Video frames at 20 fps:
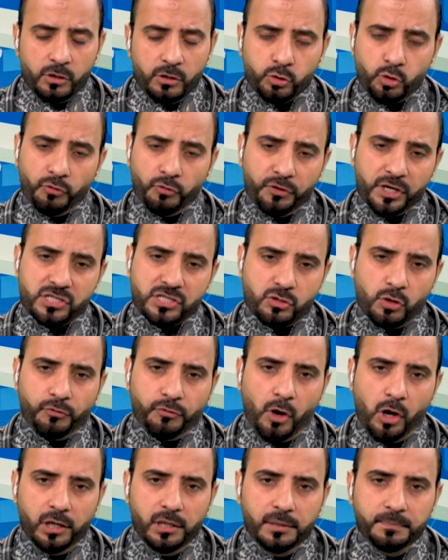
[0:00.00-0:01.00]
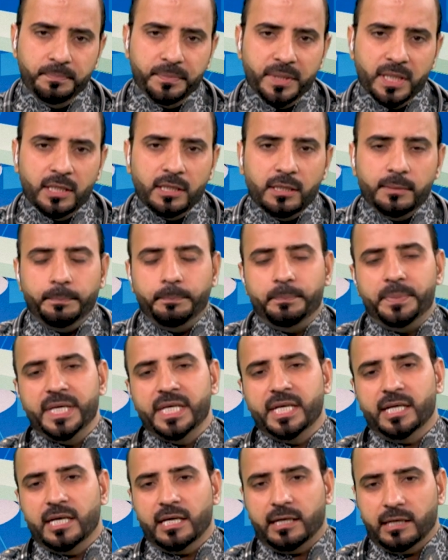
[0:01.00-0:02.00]
तो फर्स्ट ऑफ ऑल
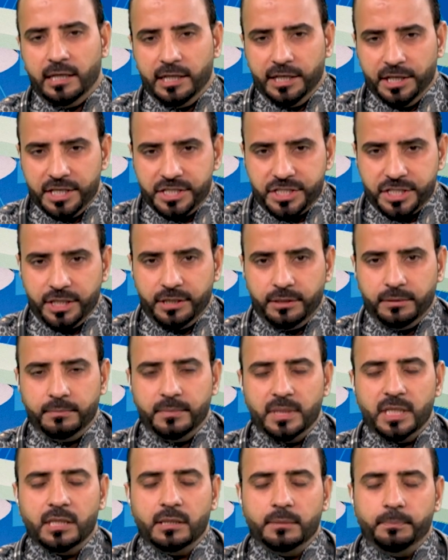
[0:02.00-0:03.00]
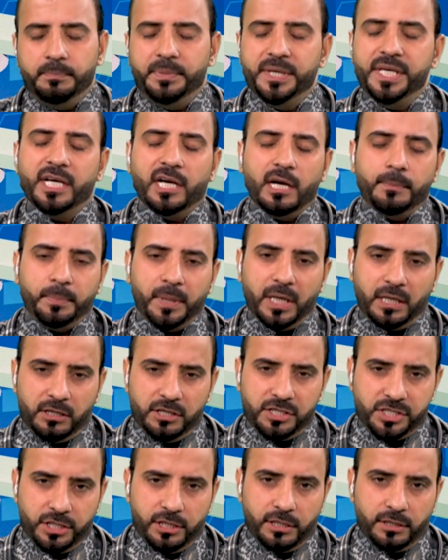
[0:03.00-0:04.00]
बीइंग अ क्लिनिशियन बीइंग अ
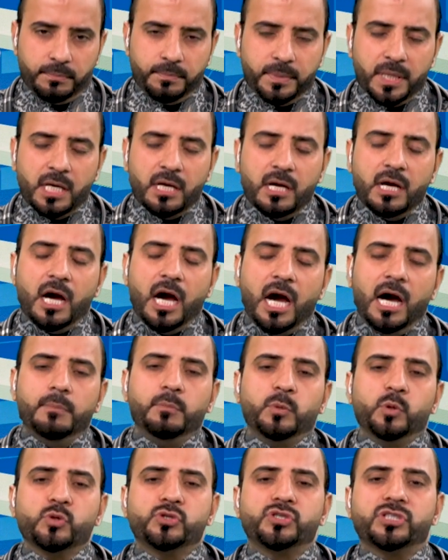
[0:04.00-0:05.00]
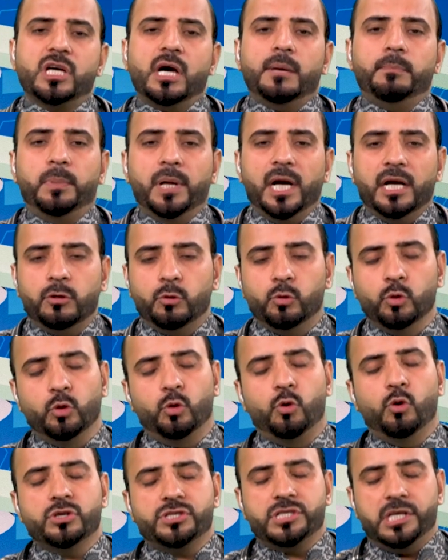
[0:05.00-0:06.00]
प्रैक्टिशनर हम उसका ब्लड
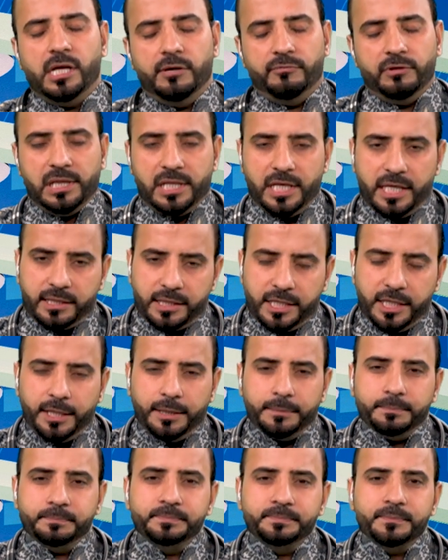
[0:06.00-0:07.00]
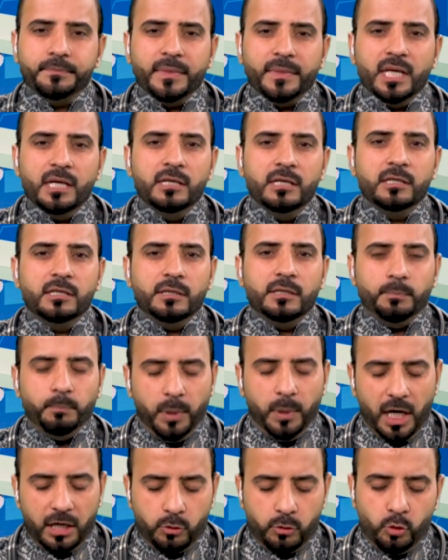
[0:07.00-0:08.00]
ग्लूकोज लेवल देखते हैं
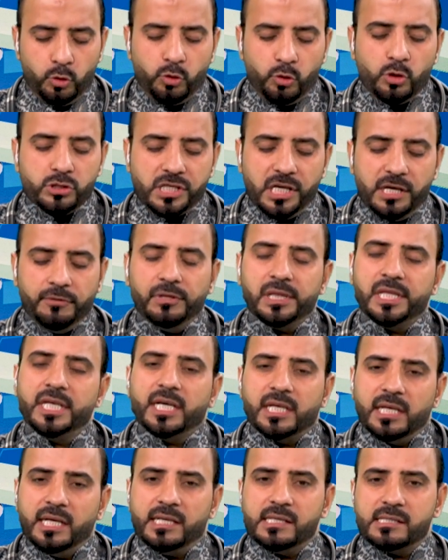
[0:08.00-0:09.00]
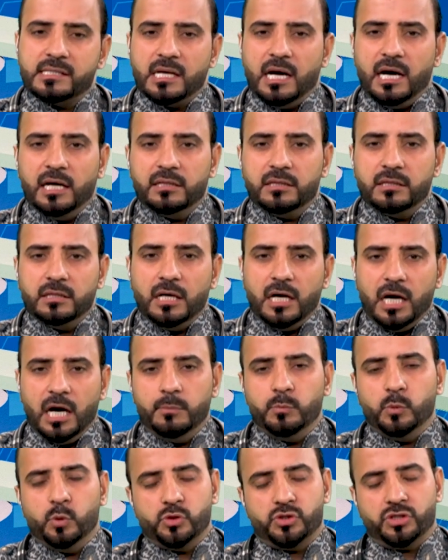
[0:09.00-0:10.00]
ब्लड ग्लूकोज लेवल देखने के साथ
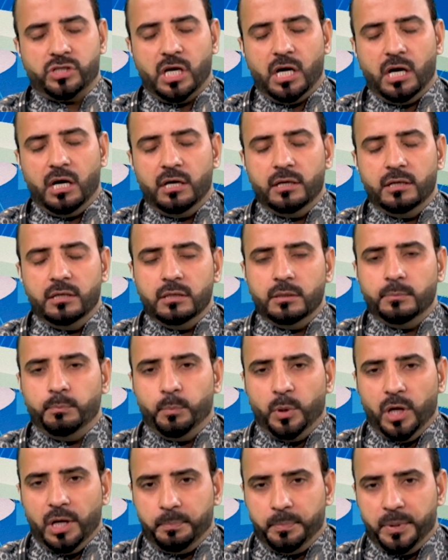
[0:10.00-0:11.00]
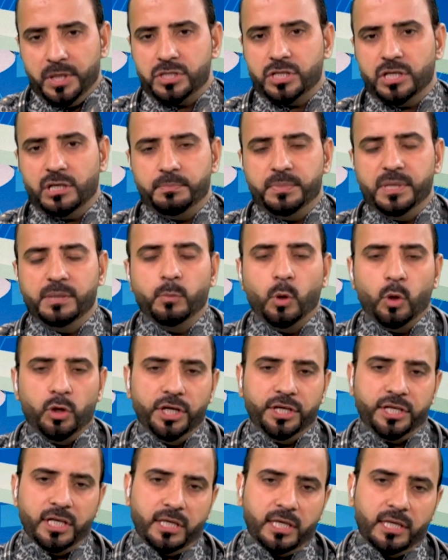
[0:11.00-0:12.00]
हम उसका ब्लड प्रेशर भी
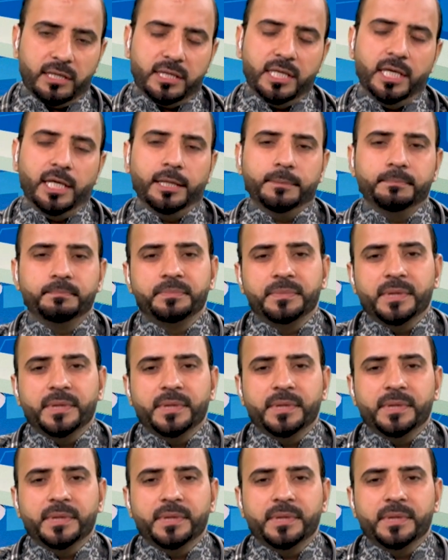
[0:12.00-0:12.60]
मॉनिटर करते हैं